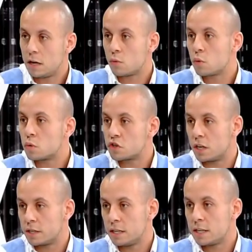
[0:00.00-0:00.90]
او
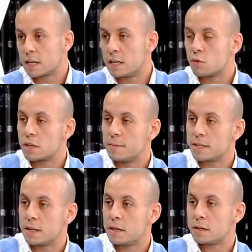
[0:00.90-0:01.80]
يوجع يقول لك انا بكره
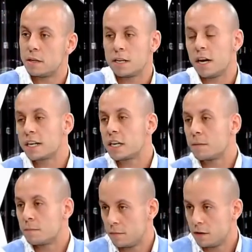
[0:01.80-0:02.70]
مثلا انا
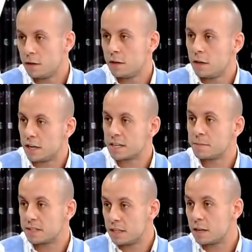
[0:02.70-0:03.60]
حكيم حكيم
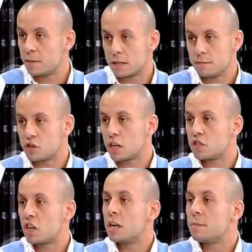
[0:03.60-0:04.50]
اسنان مثلا بشتغل
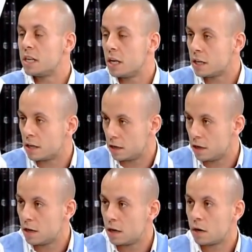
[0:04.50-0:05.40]
شغله بايدي
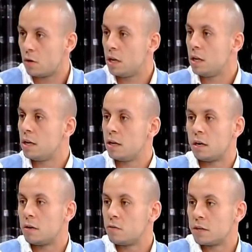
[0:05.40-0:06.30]
او حله
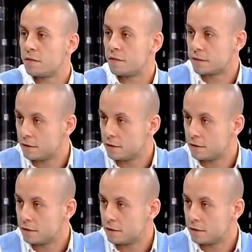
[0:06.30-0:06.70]
او وريفر